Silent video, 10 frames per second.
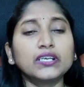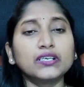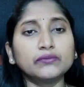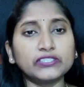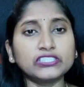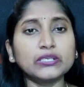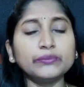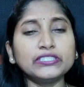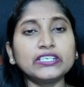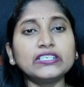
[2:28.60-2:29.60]
యొక్క ఫస్ట్
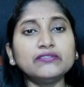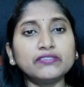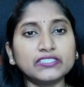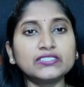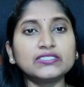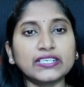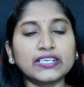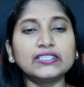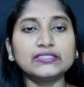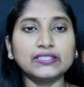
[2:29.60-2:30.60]
ట్రైమిస్టర్ అంటే ఫస్ట్
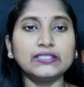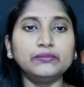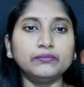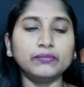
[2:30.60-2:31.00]
సెకండ్ థర్డ్